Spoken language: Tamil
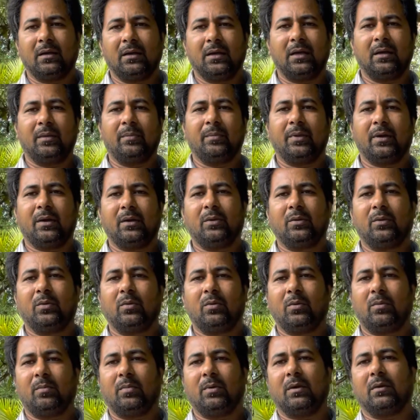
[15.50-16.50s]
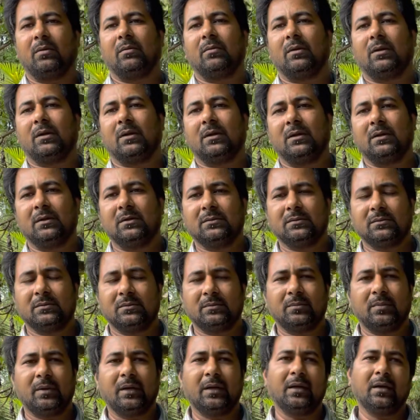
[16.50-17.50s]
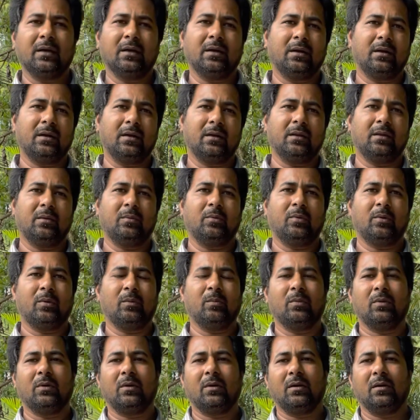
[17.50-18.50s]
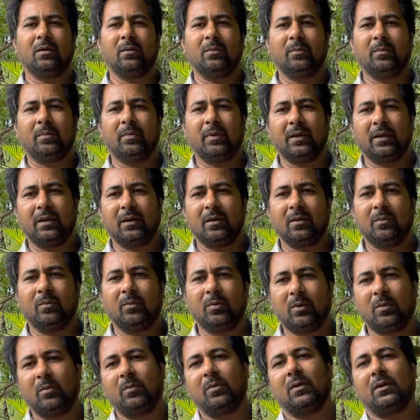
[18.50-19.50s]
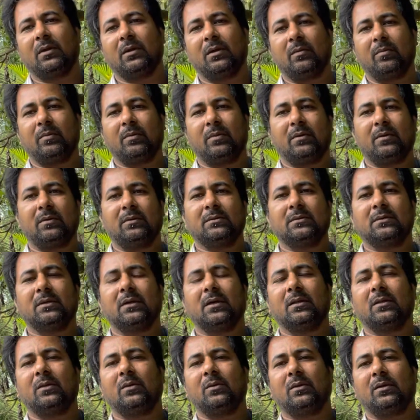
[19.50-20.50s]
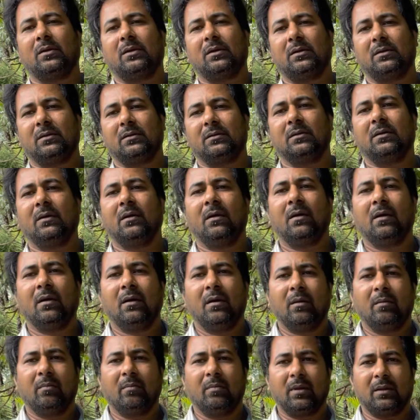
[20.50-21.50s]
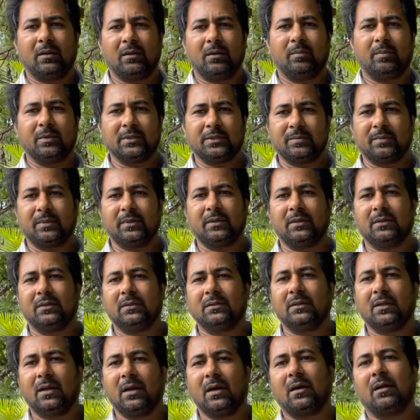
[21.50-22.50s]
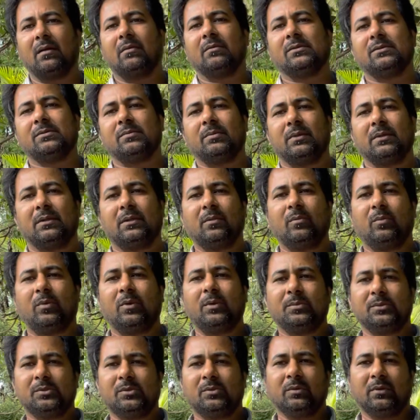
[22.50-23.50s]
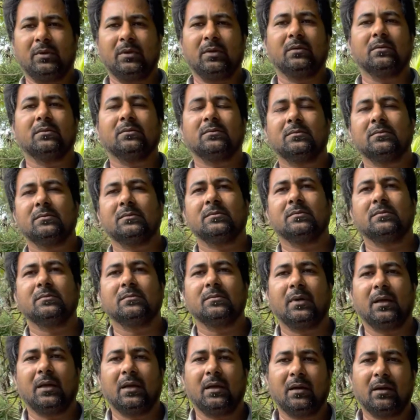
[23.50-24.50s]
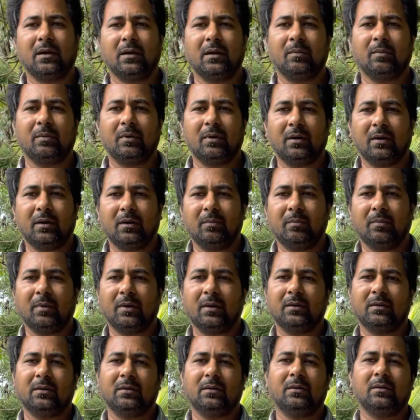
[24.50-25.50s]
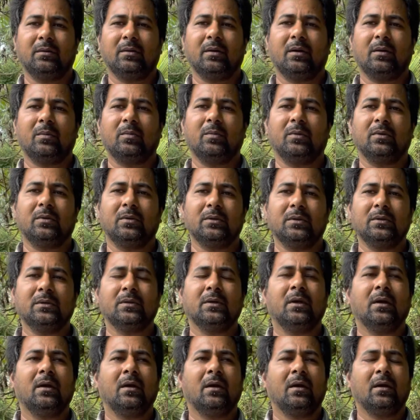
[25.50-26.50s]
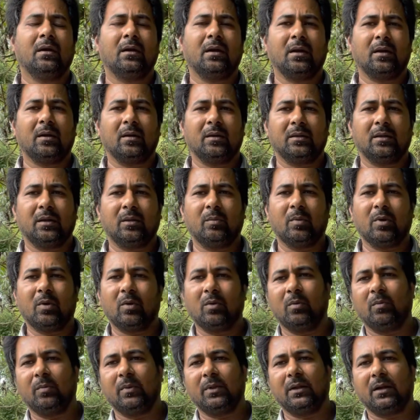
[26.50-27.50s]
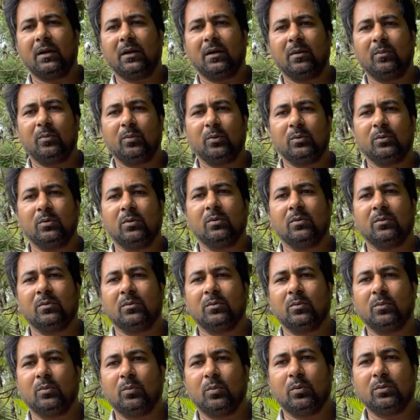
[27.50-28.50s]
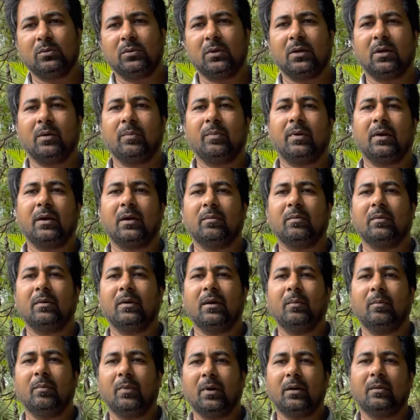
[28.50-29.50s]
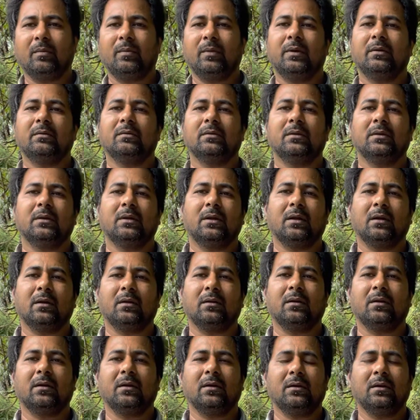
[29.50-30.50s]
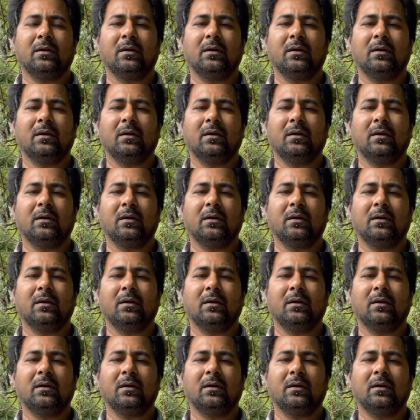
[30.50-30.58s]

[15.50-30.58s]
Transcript: எளிமையான இன்னொரு பாகம் ஒன்று இருக்குது படிகாரம் என்ன தான் படம் போட்டாலும் படிகாரம் படம் போட்டதுக்கப்புறம் அதோட அந்த பஸ்பத்தை எடுத்து நாக்கில் வச்சு பார்த்தா புளிப்பிச்சுவை இருக்கும் படிகாரம் என்ன பண்ணால் மருந்து ஆகும்போது நல்லா தெர்மாக்கோல் மாதிரி நல்லா பூத்துரும் பூத்ததுக்கப்புறம் என்ன பண்ணால் மறுபடியும் வந்து என்ன ஆகுன்னா